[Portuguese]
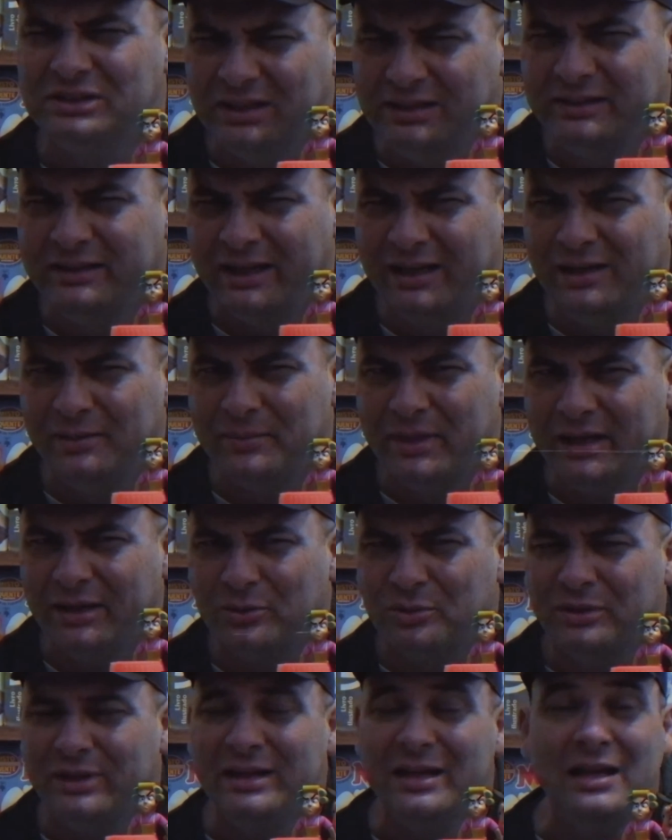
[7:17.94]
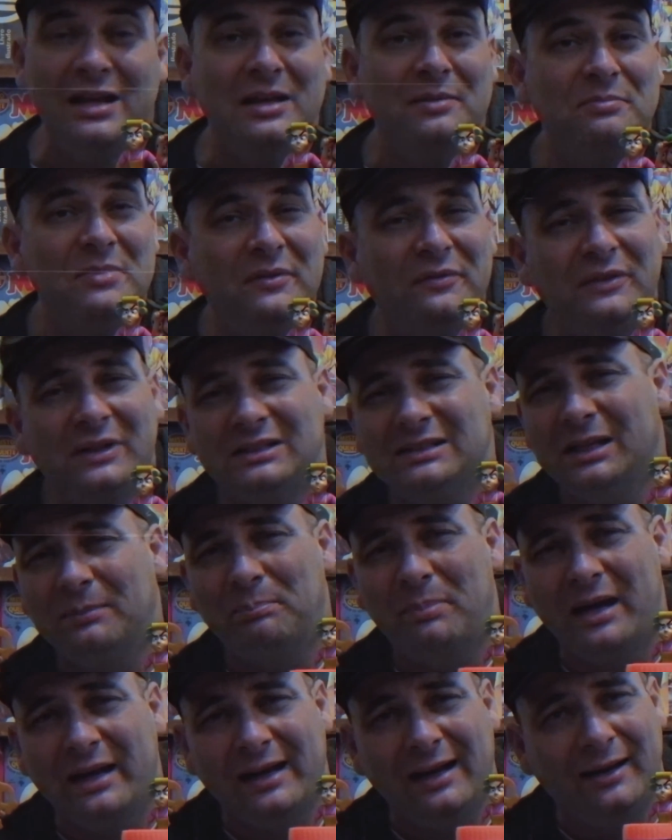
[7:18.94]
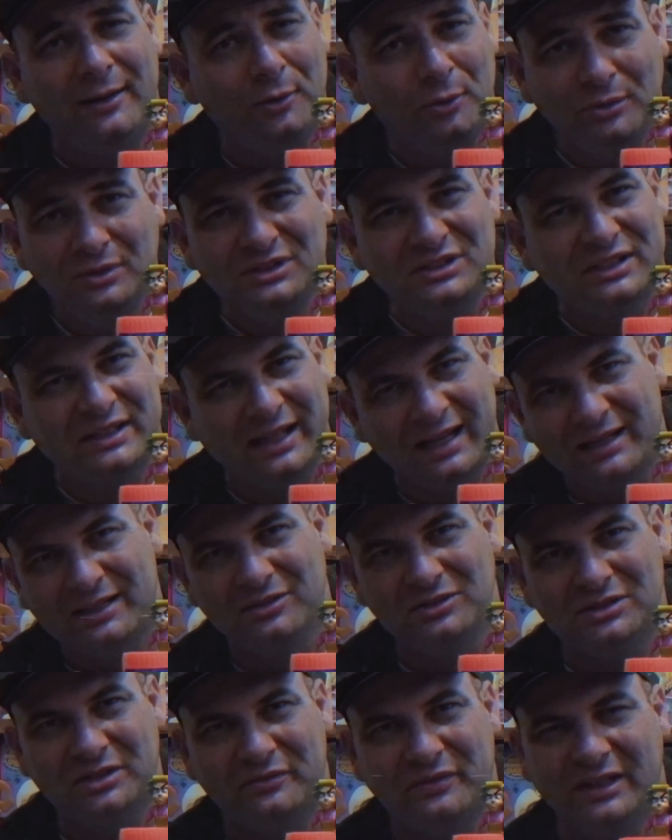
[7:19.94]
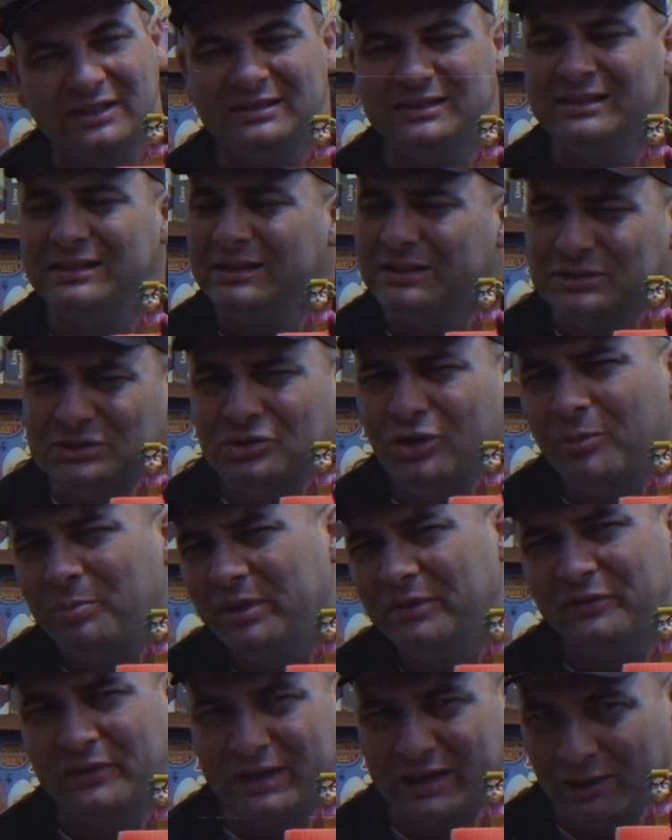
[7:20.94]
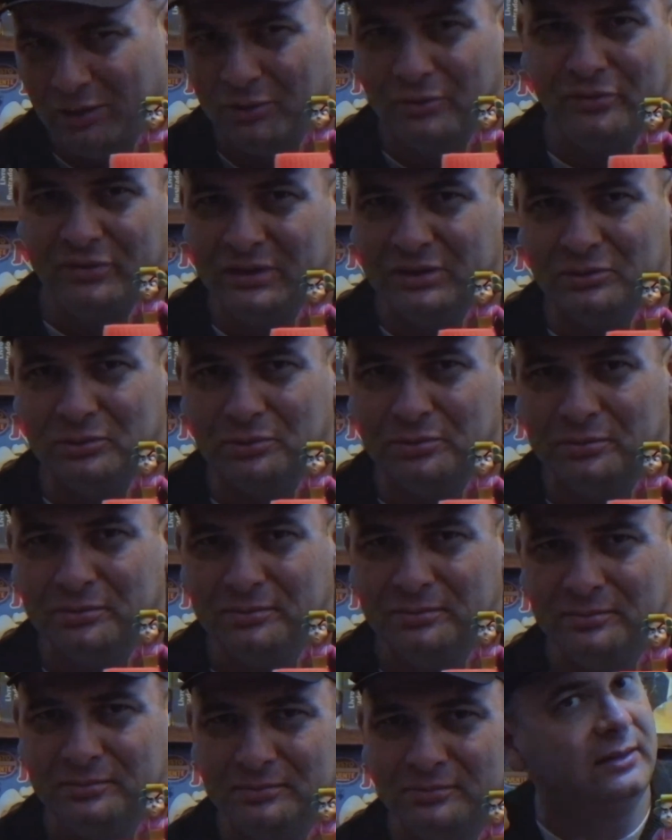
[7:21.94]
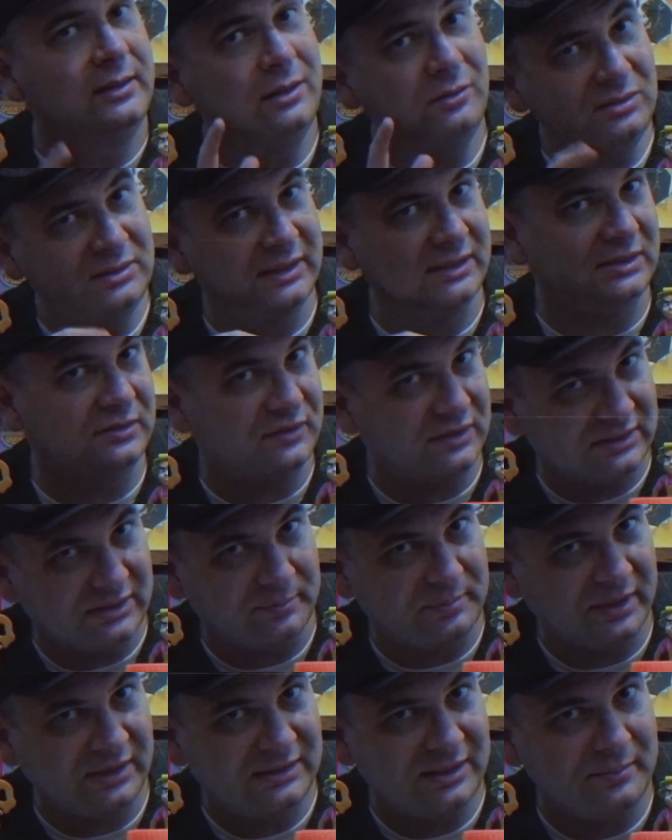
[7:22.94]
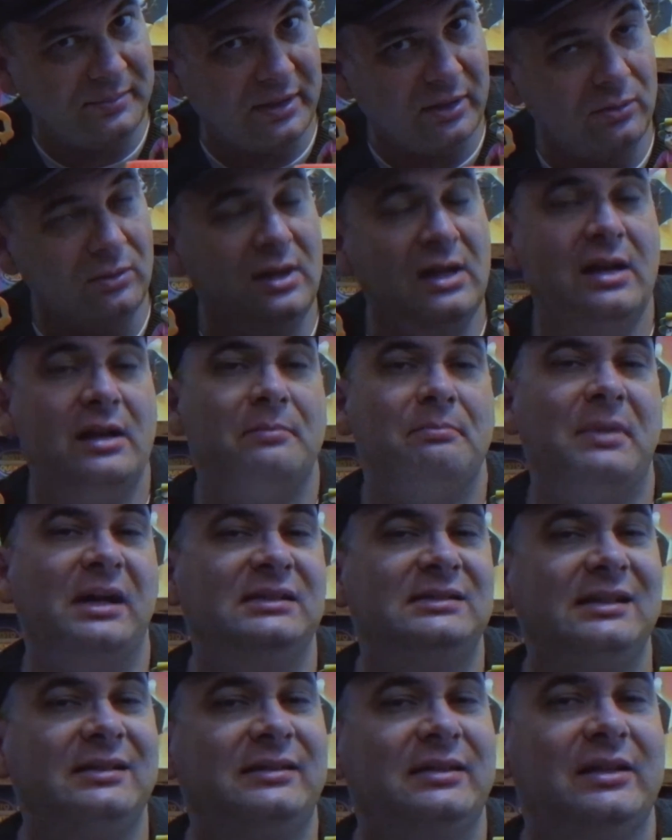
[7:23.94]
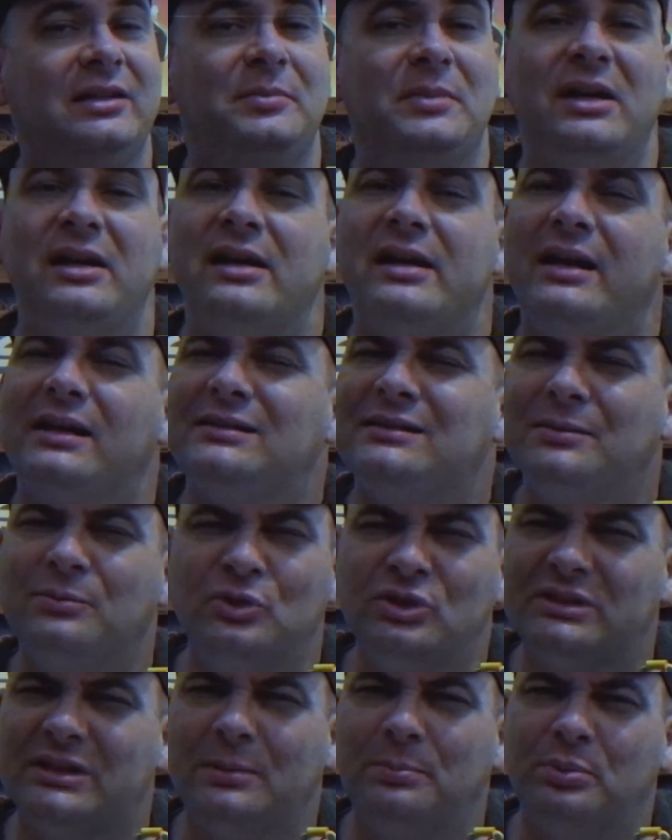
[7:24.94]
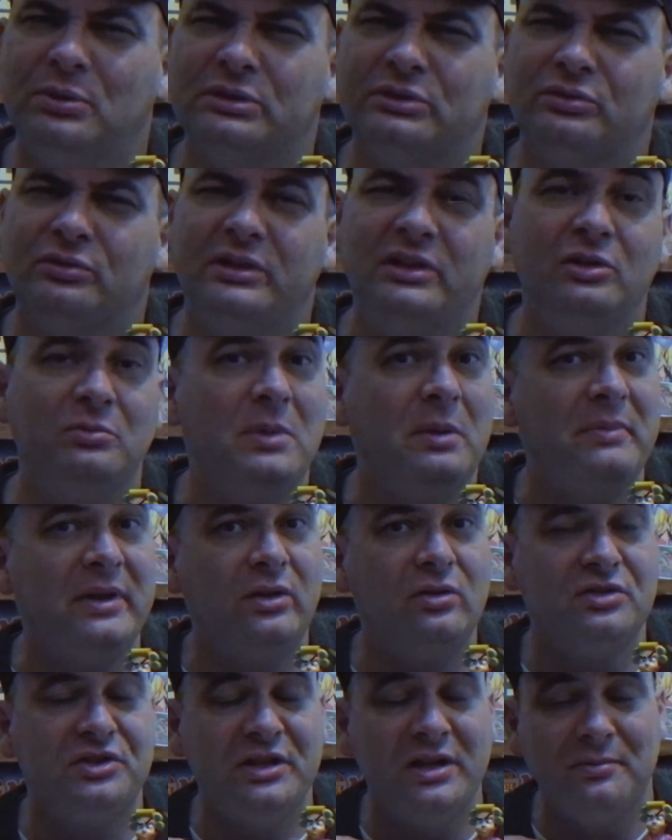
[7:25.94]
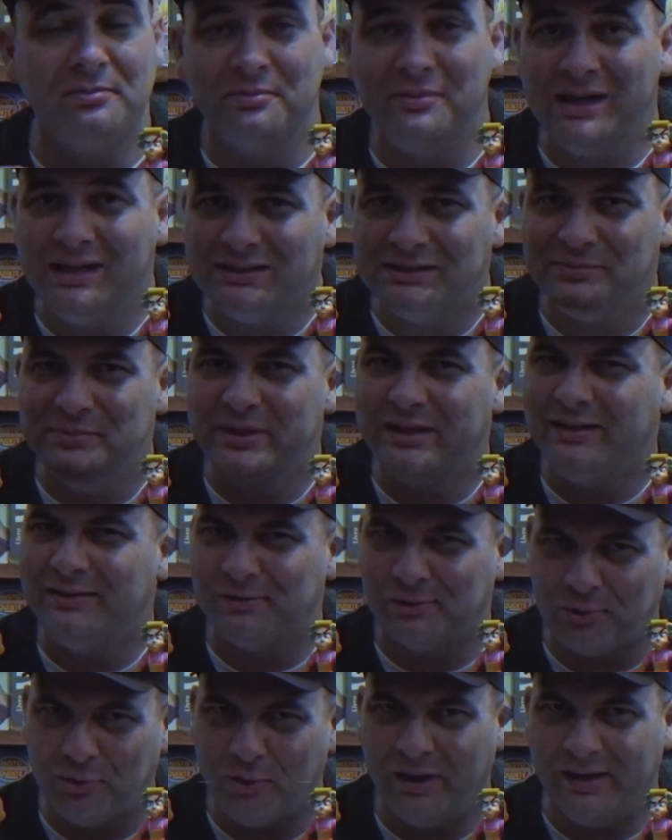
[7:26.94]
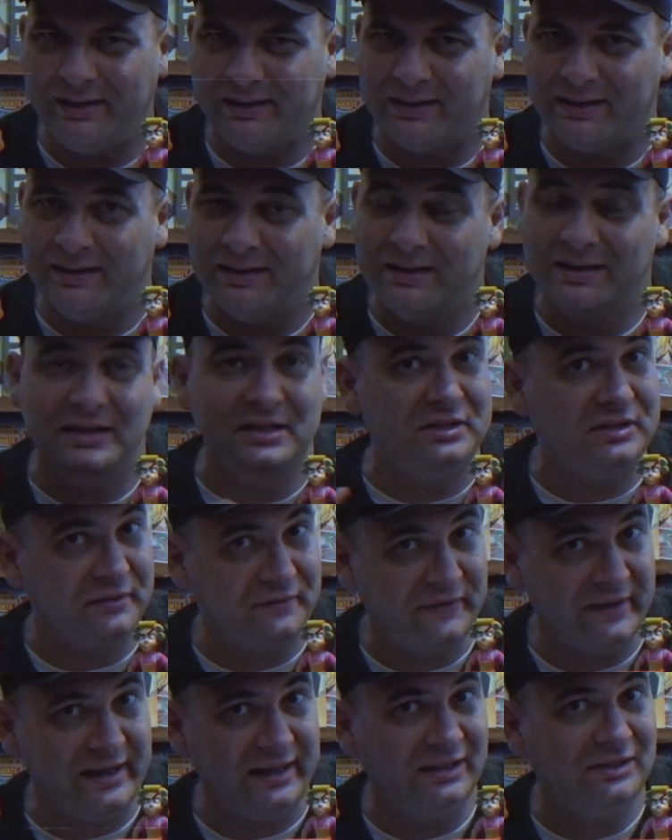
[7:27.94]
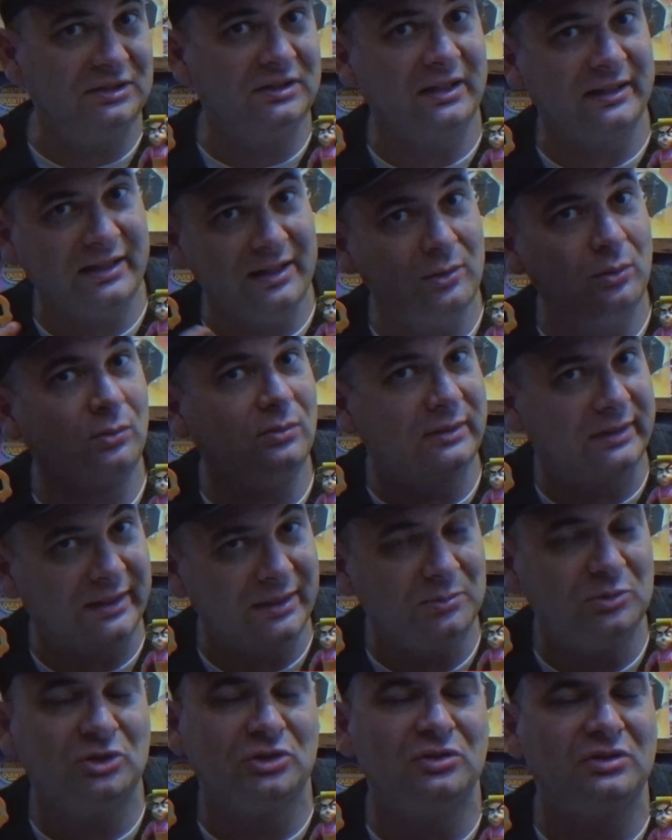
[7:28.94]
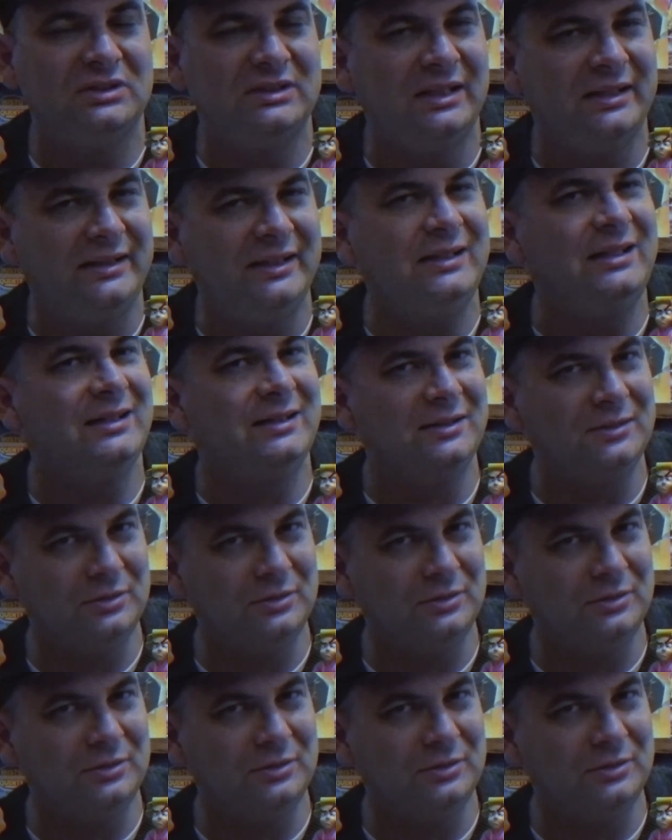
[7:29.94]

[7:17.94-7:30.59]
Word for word: de Daniela Mercury, me fazia parar onde quer que eu estivesse só para ficar ouvindo. Não sei se você percebeu, mas na trama essa música possui uma melodia mais melancólica, diferente da que encontramos no CD da